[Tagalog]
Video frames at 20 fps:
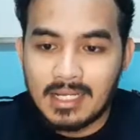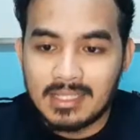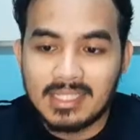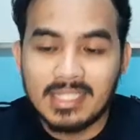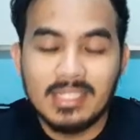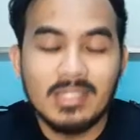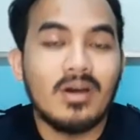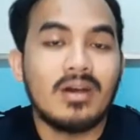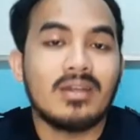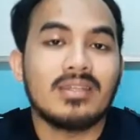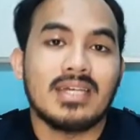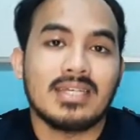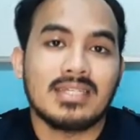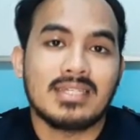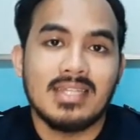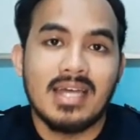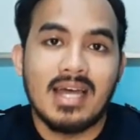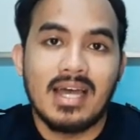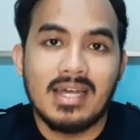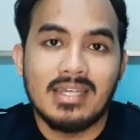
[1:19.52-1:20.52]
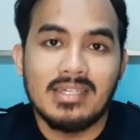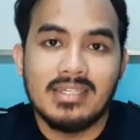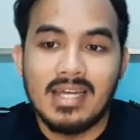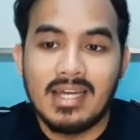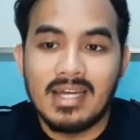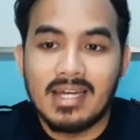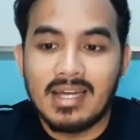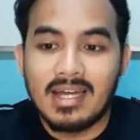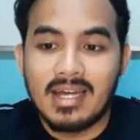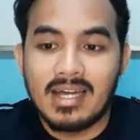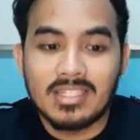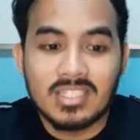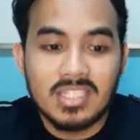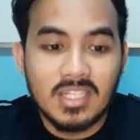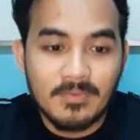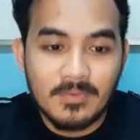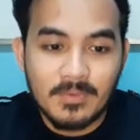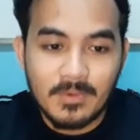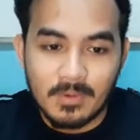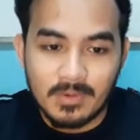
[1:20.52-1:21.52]
tinodas ng kanyang uh,
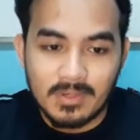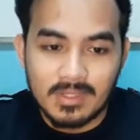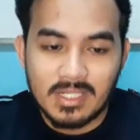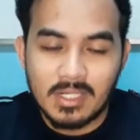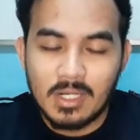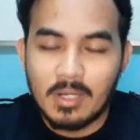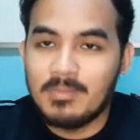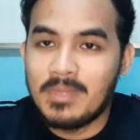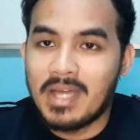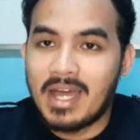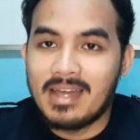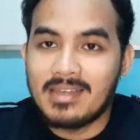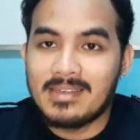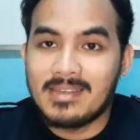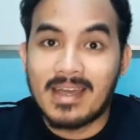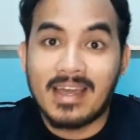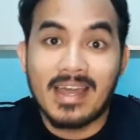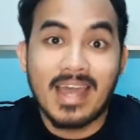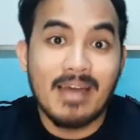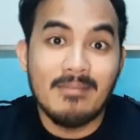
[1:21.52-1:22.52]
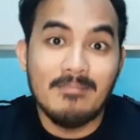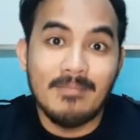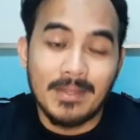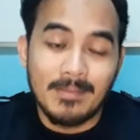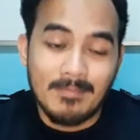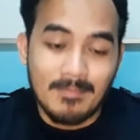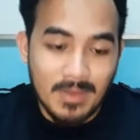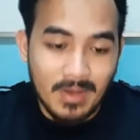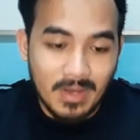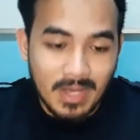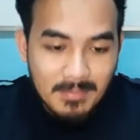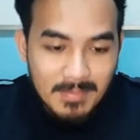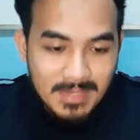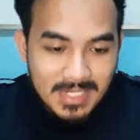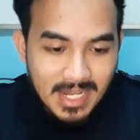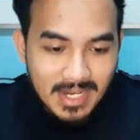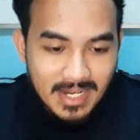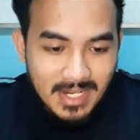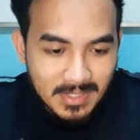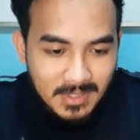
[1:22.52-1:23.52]
chief cook sa loob ng kanyang cabin. Okay,
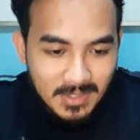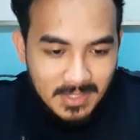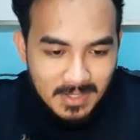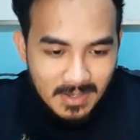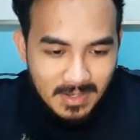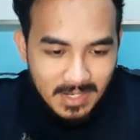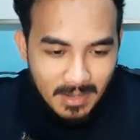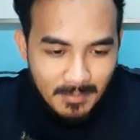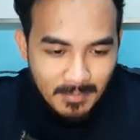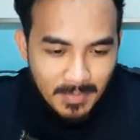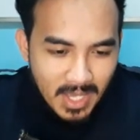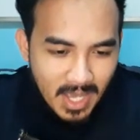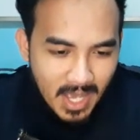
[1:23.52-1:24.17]
basahin natin yung storya.